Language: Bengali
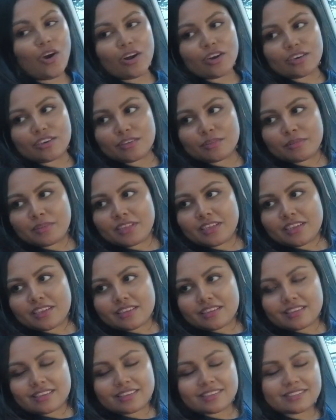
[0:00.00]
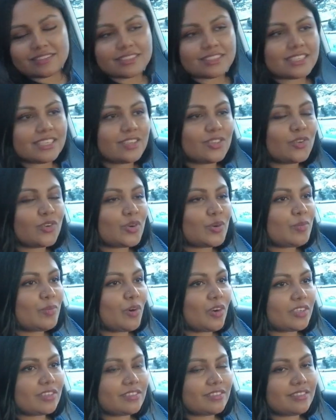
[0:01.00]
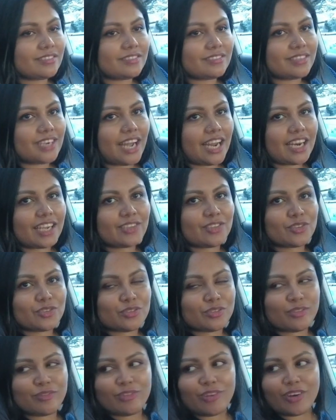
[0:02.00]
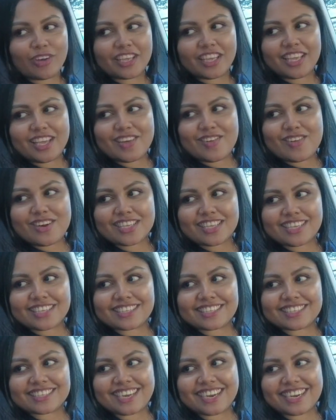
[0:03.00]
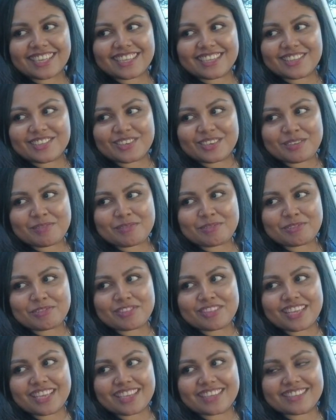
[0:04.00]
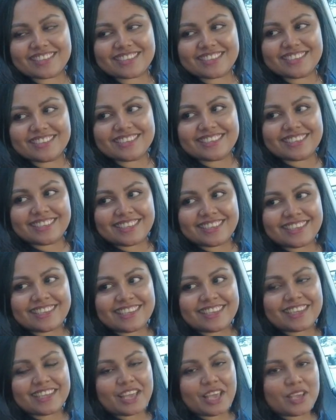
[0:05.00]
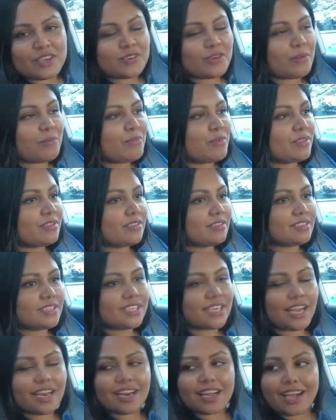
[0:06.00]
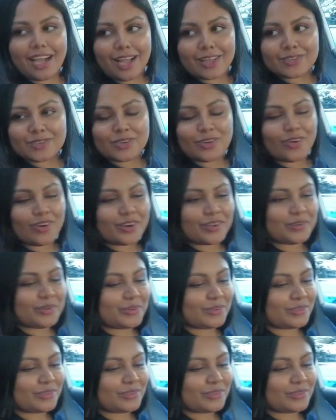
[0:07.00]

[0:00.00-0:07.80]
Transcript: অর্ণব দা বলছে তোর বর রানা তো শুধু ব্লগিং করে যাচ্ছে সারাদিন ধরে আমি শুধু দেখছি এইসব বলছে বলছি না না কাজও করে